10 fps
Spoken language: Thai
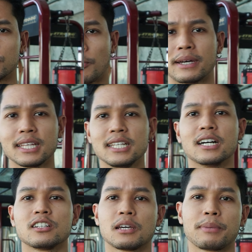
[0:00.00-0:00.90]
สมัดที่เหลื
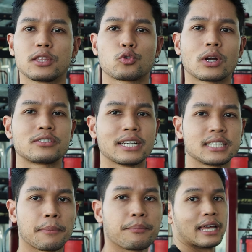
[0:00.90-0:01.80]
อก็จะเป็นตัวไทร
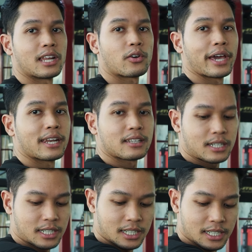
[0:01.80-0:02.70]
เซปและเดลเฮด
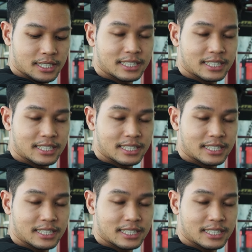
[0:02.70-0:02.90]
ก็คือ